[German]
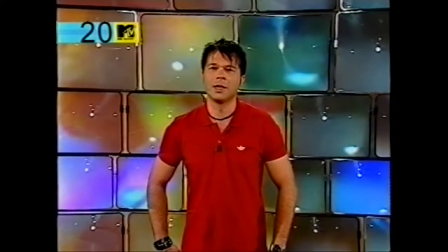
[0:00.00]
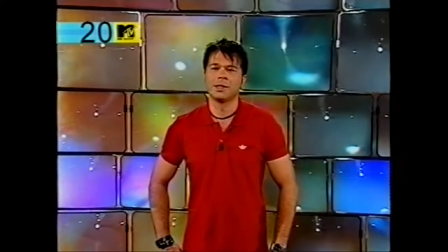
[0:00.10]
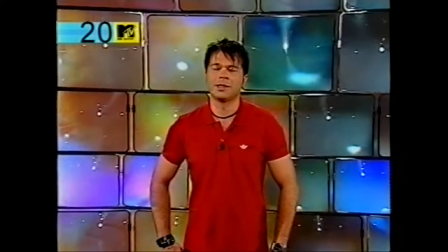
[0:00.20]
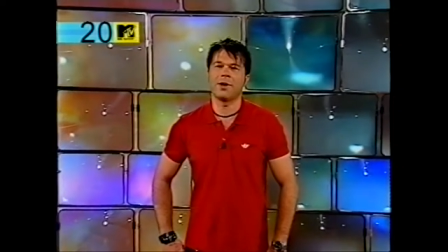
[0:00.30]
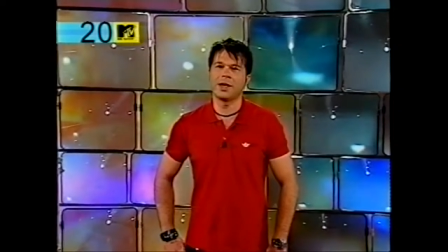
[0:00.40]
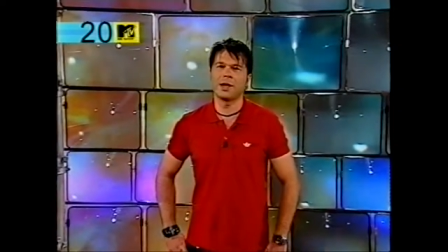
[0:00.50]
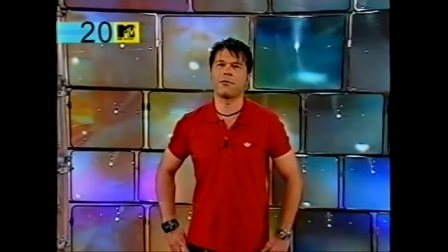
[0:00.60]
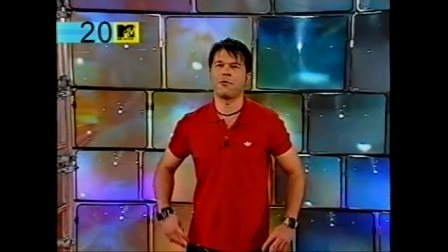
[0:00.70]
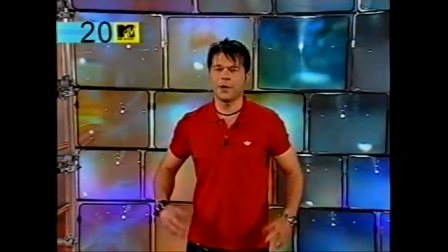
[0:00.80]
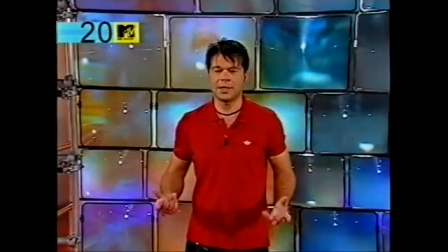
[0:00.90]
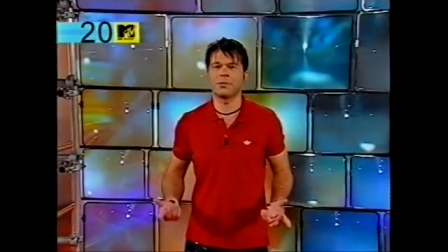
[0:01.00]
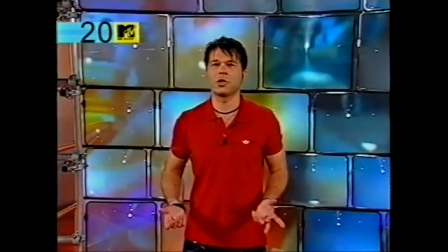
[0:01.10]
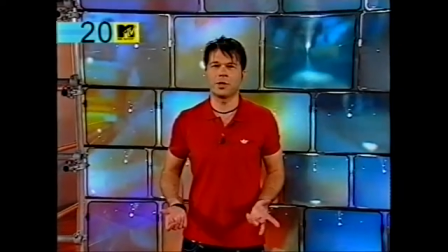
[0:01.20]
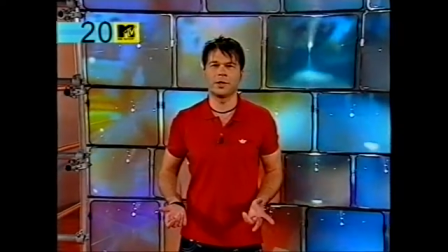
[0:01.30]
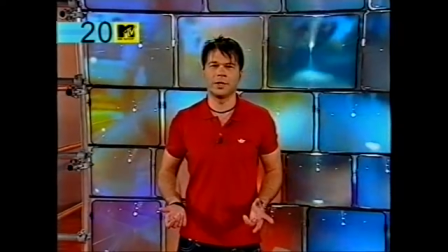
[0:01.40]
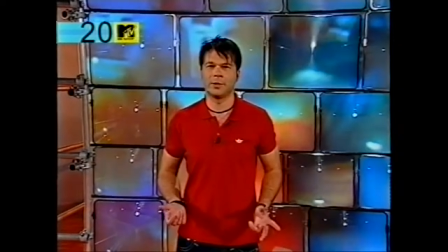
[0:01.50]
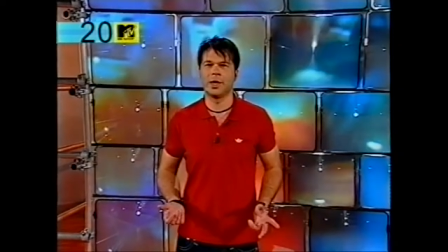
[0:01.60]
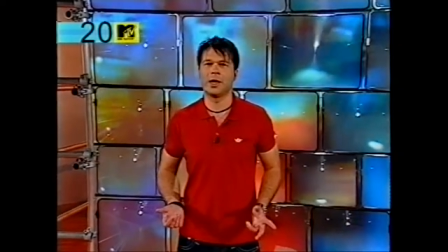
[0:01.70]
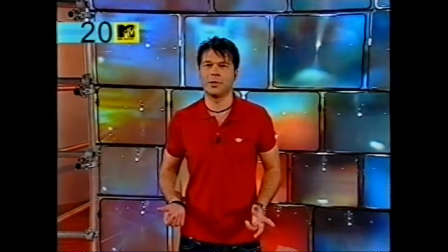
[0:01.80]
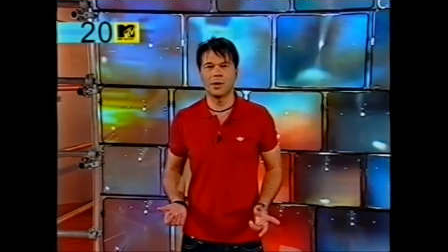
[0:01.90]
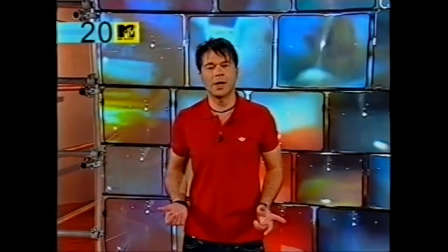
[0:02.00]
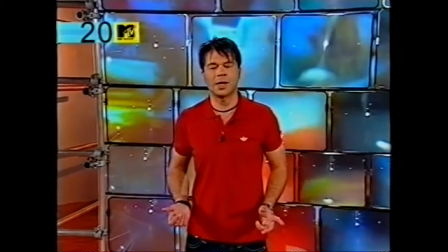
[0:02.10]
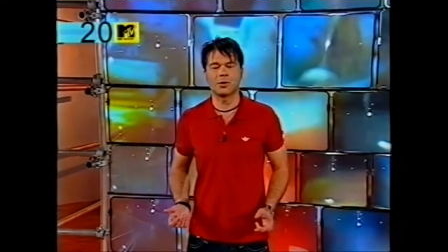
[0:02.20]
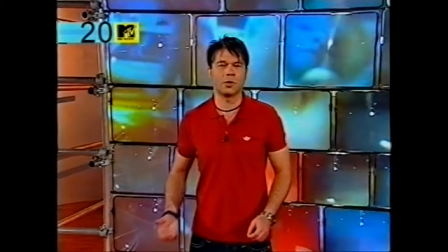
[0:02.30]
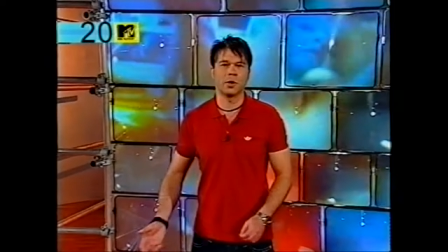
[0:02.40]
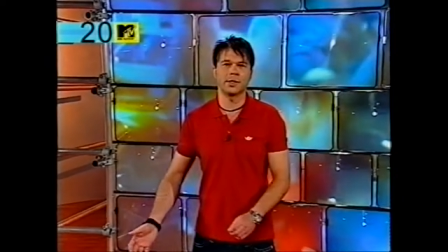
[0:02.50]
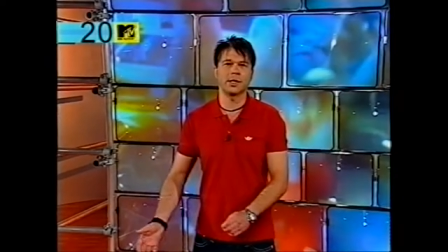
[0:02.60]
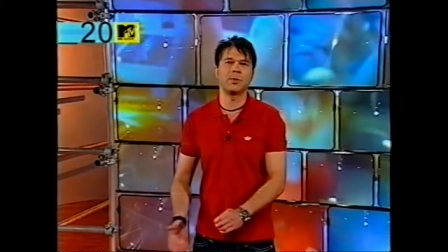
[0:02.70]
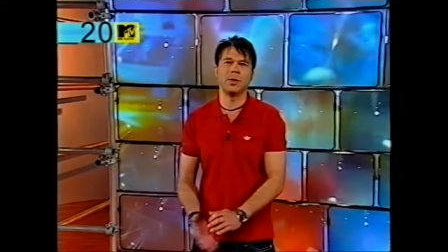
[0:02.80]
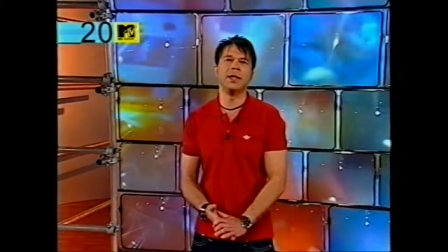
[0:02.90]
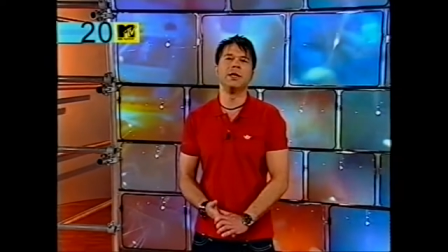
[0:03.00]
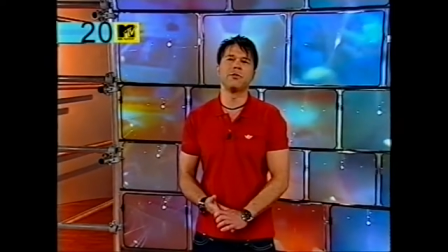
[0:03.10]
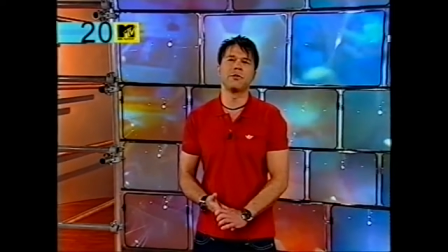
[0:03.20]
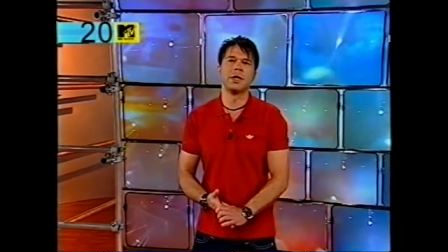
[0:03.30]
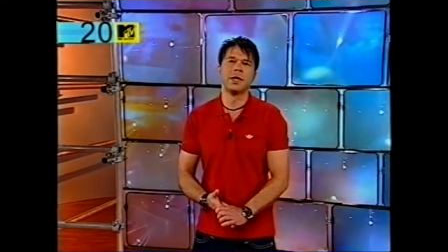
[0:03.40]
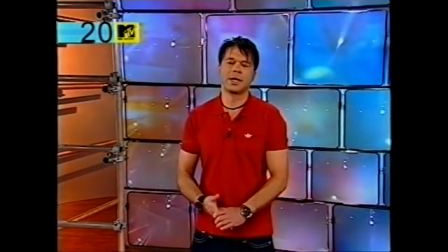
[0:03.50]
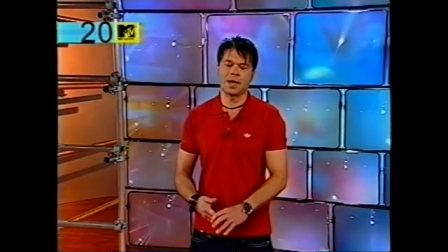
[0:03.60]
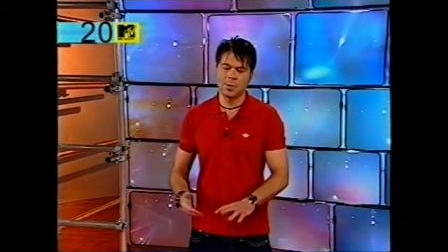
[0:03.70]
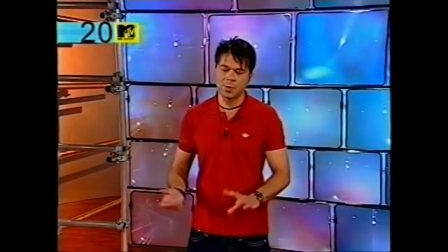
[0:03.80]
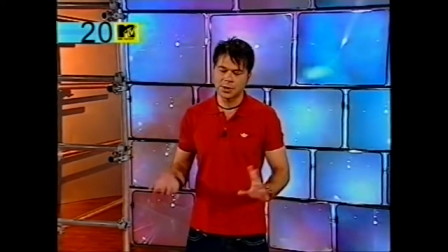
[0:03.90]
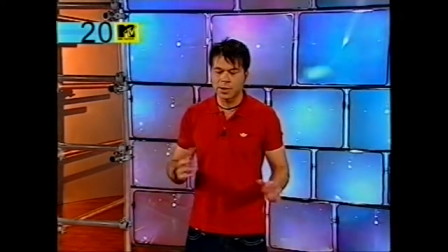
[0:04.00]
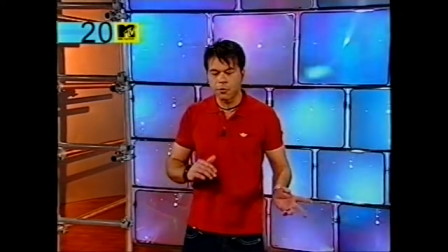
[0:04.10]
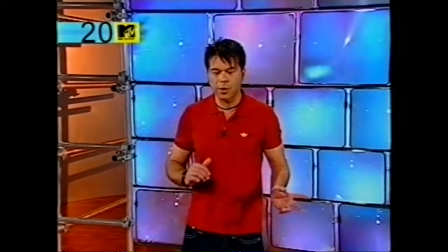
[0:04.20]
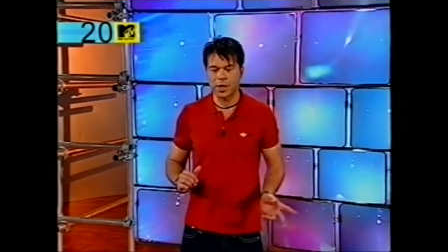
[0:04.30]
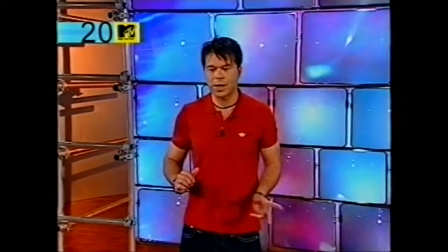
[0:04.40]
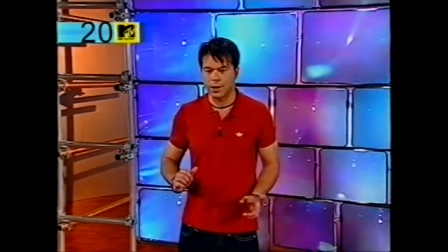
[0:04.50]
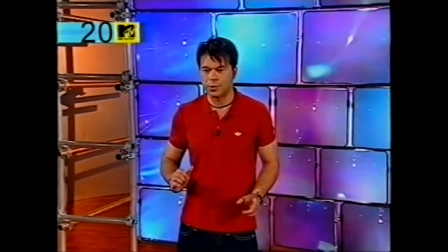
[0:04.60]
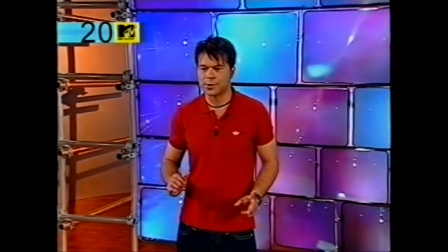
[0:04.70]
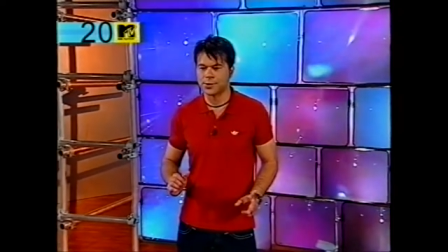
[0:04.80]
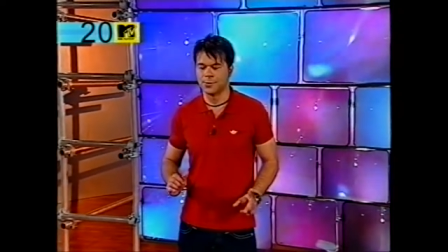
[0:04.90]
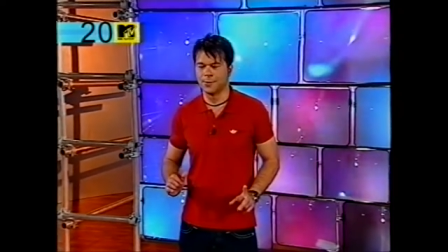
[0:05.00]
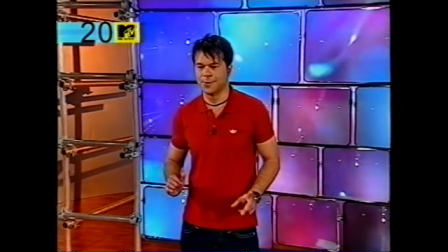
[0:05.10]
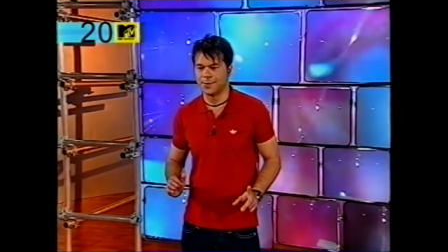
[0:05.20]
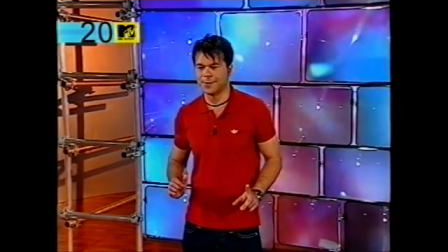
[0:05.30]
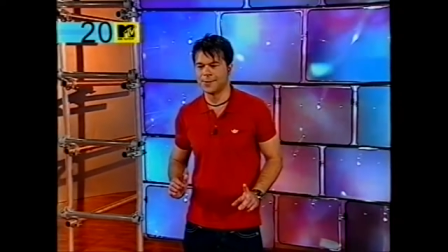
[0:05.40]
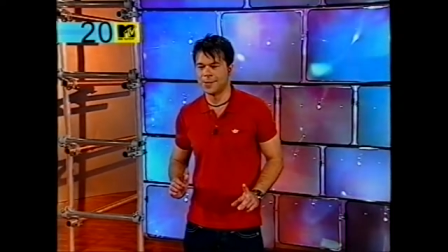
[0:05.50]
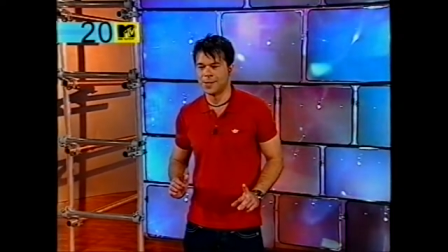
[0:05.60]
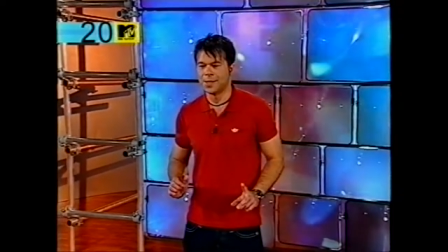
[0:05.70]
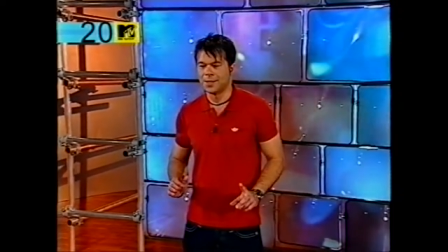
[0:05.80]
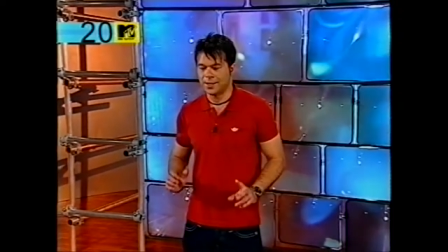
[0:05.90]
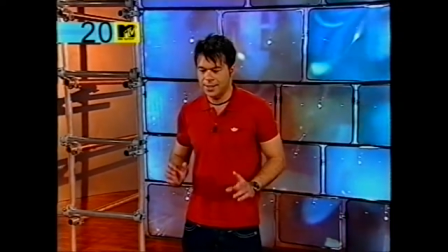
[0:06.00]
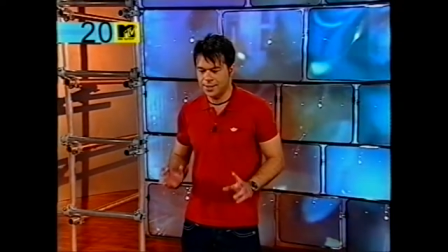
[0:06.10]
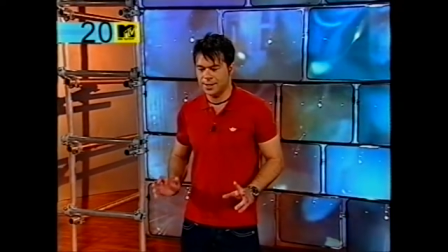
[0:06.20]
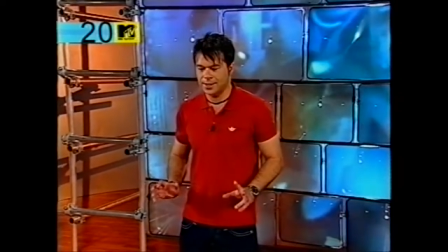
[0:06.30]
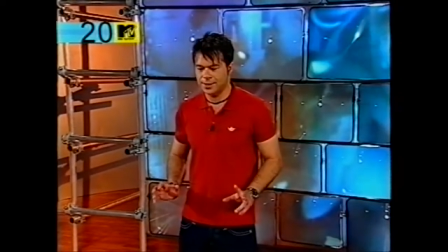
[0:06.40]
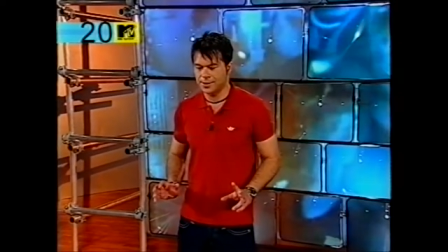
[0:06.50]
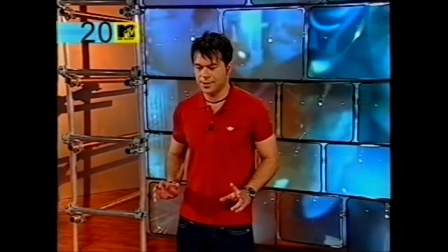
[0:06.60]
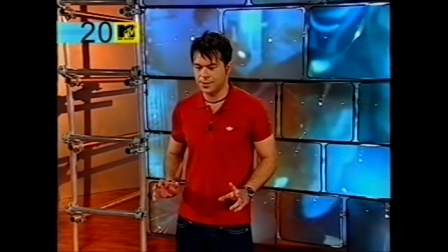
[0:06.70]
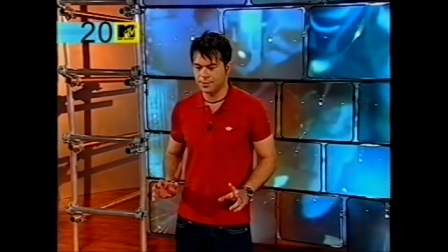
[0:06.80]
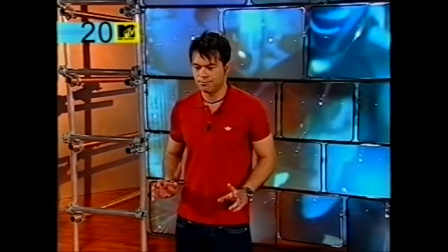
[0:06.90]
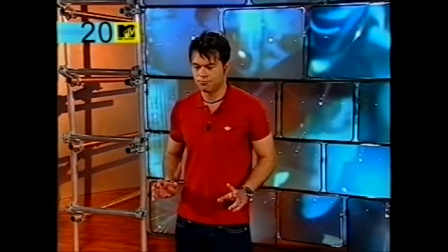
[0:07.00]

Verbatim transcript: Sie war ja fett im Geschäft in dem Jahr, ne? 98, Belief, kam ja ein bisschen vorher raus und jeder dachte sich,